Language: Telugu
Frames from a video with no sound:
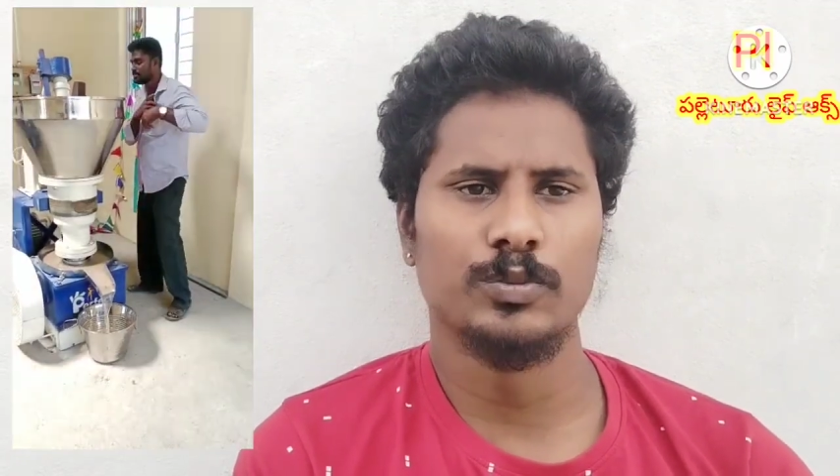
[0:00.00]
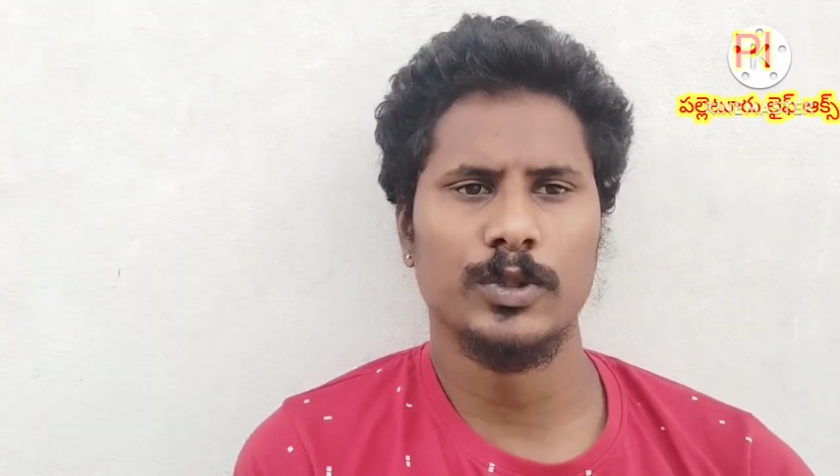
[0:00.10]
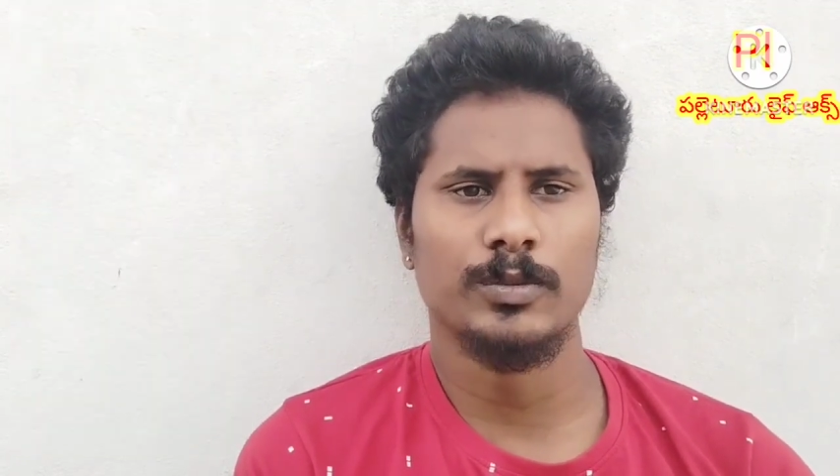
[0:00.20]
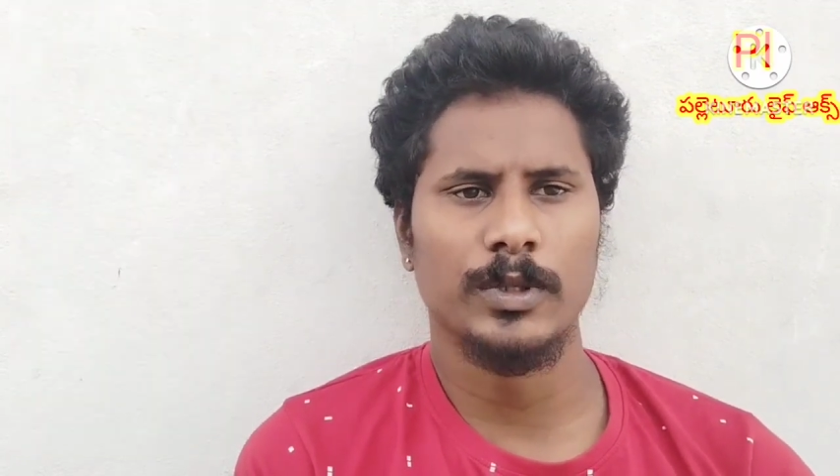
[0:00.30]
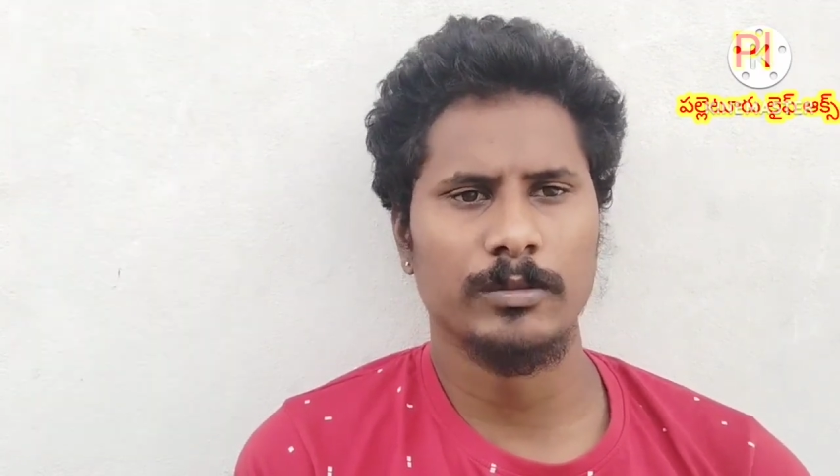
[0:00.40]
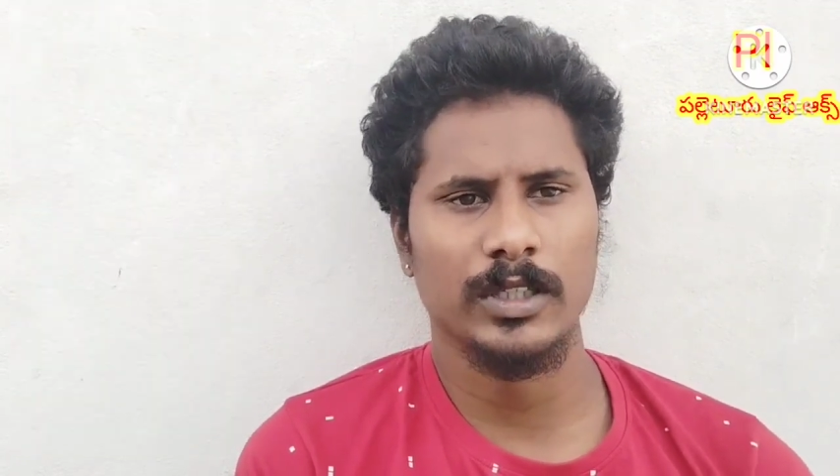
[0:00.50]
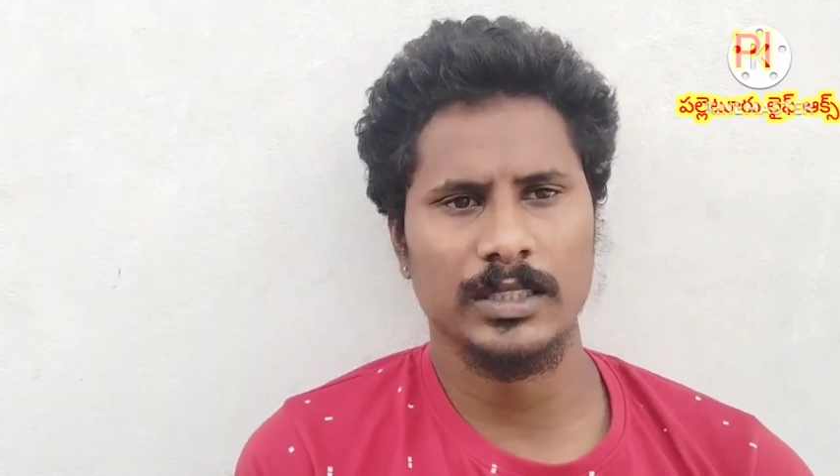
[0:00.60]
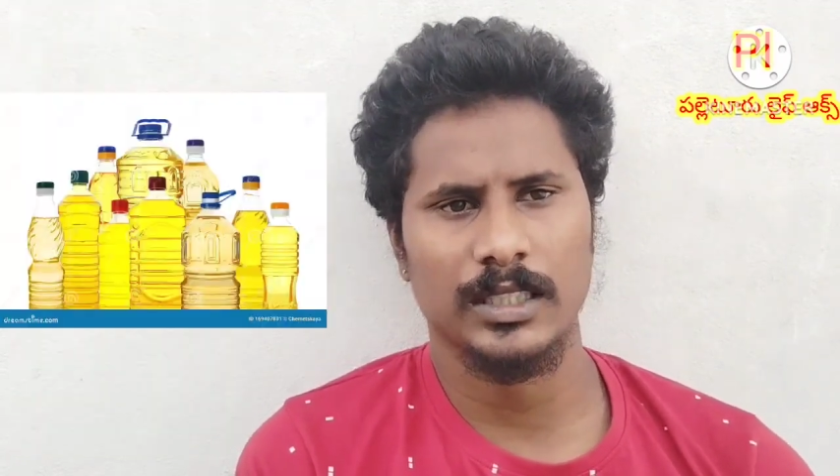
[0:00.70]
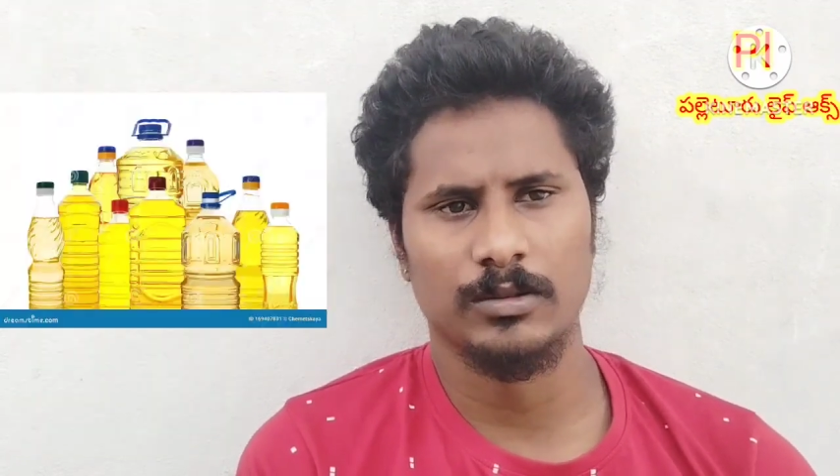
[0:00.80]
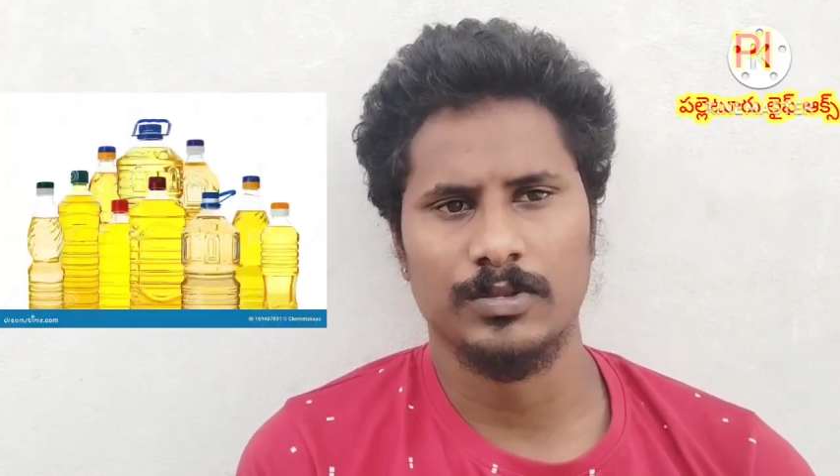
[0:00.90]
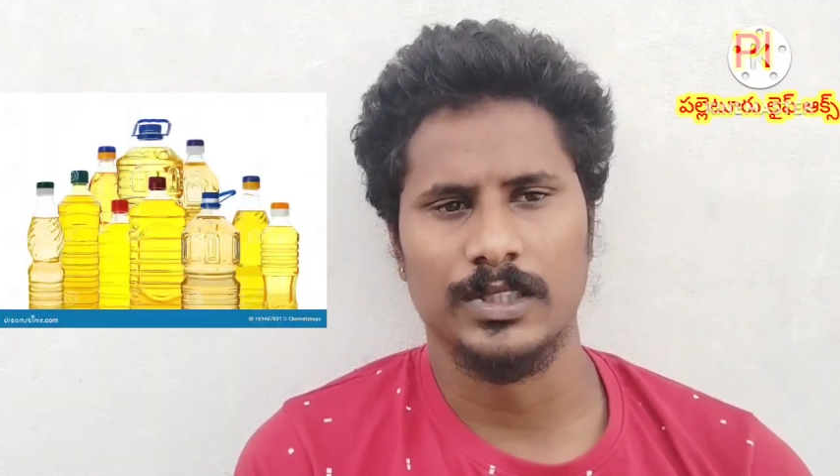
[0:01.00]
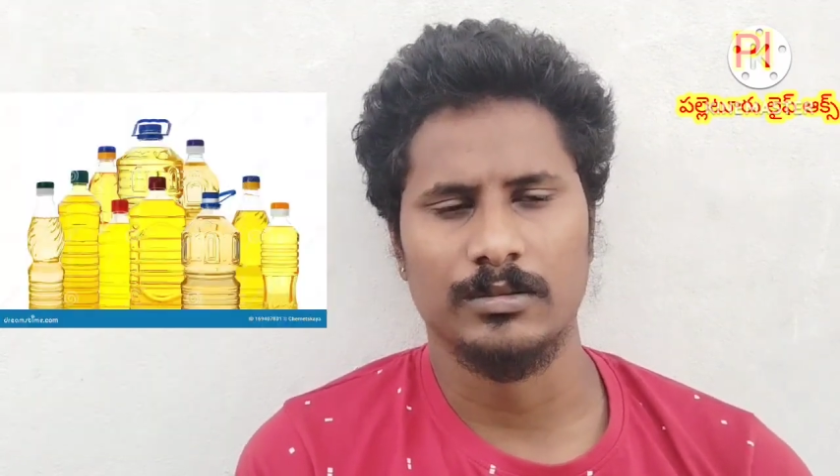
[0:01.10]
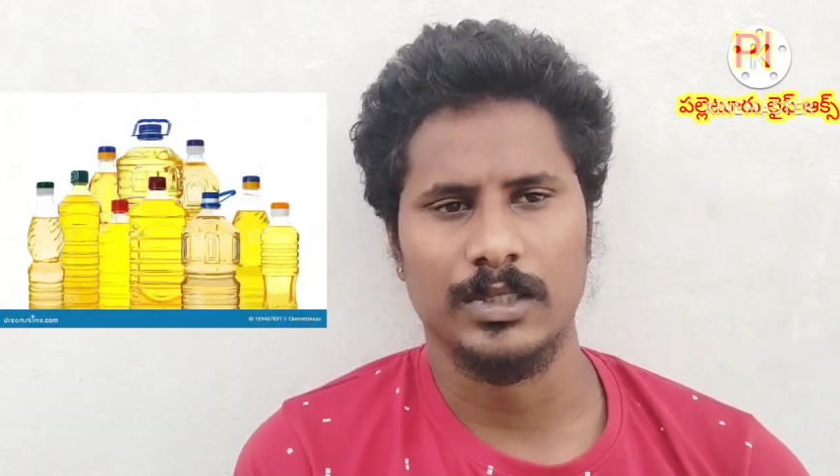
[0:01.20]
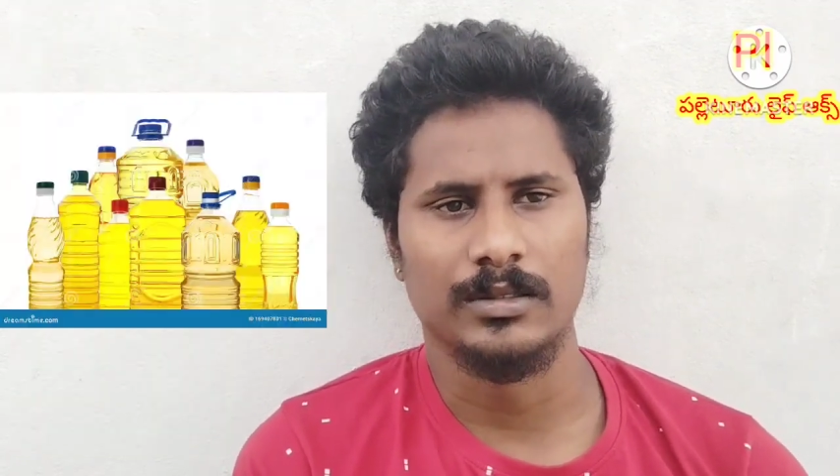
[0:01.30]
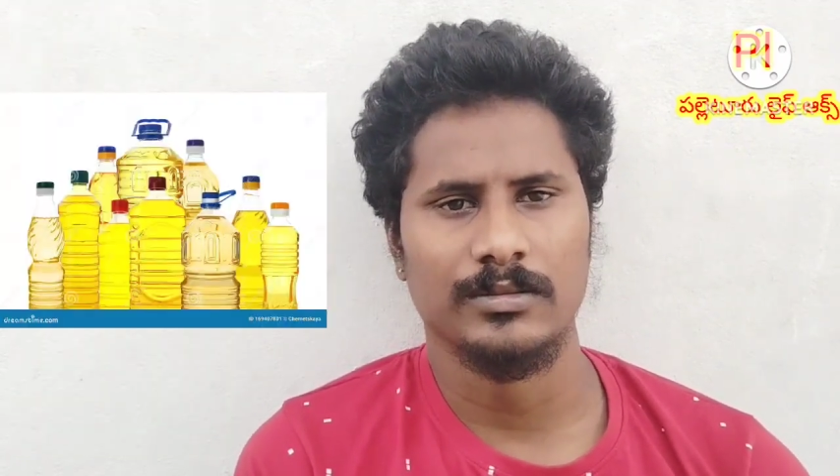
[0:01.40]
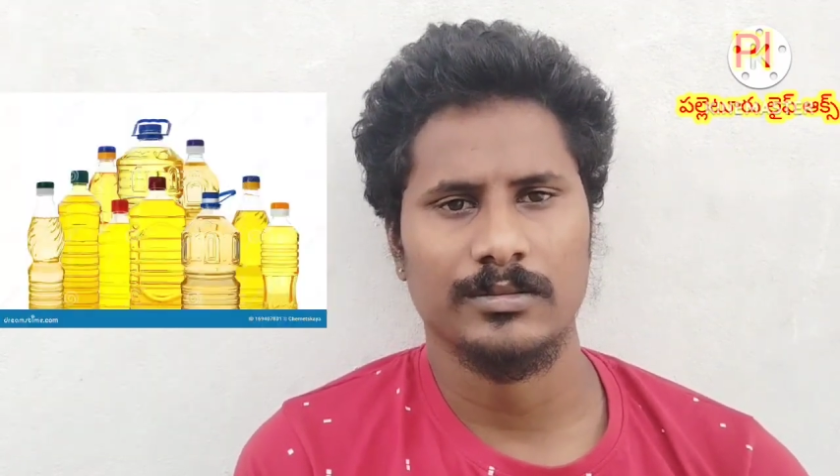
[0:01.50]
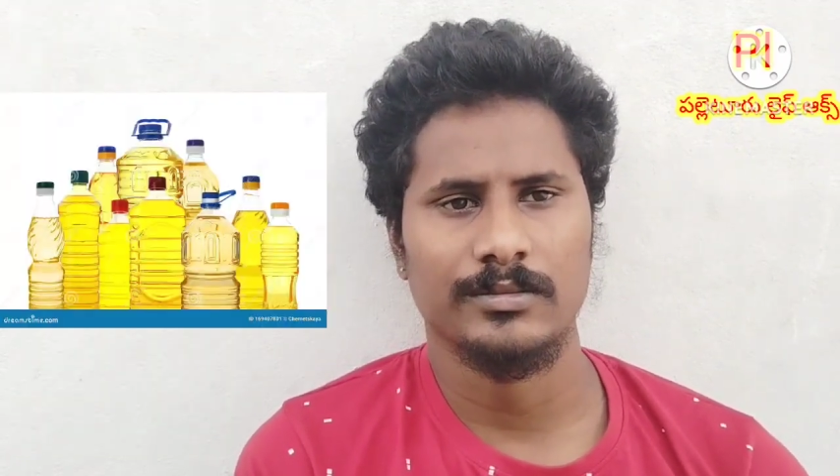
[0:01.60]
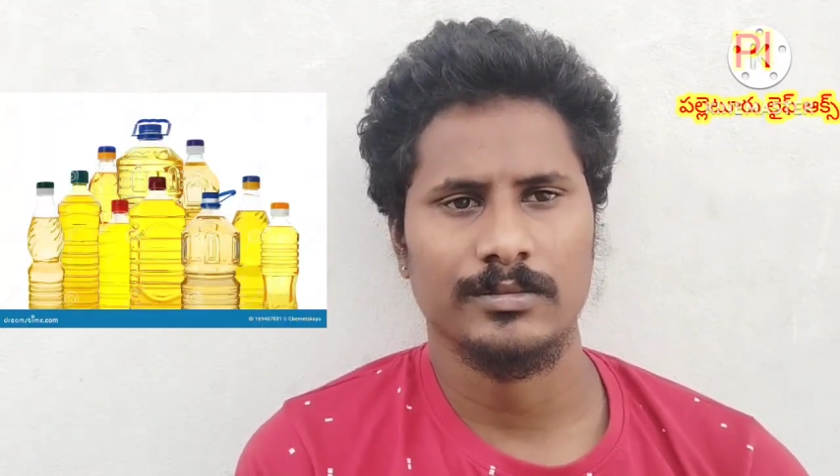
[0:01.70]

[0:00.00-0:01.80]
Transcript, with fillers: ముప్పై రూపాయల మీద సరిపోతాయి మనకు